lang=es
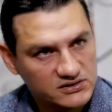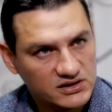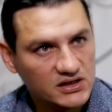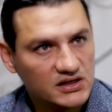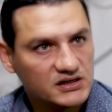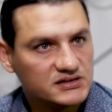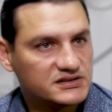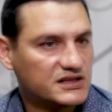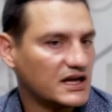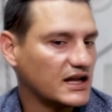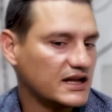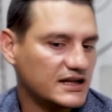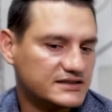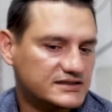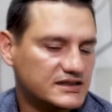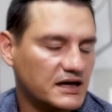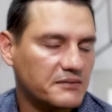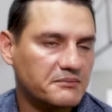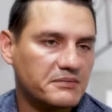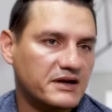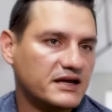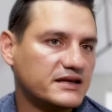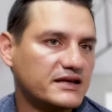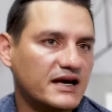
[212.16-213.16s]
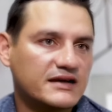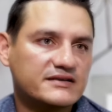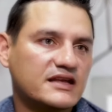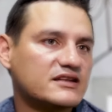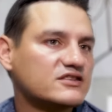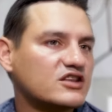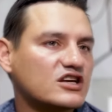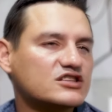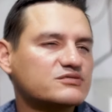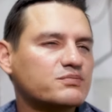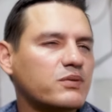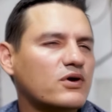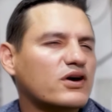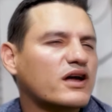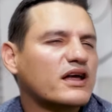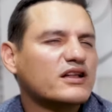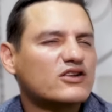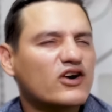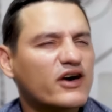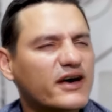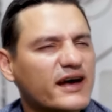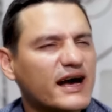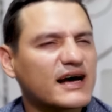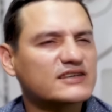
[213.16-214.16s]
Sí, si él es tan brillante, entonces ¿por qué
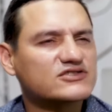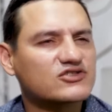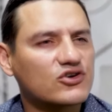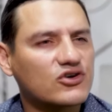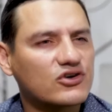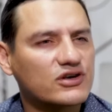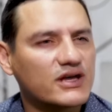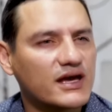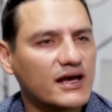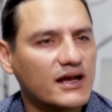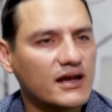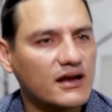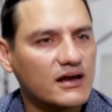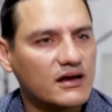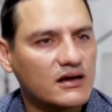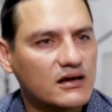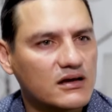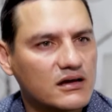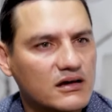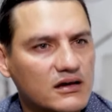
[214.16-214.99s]
no hay caso con él?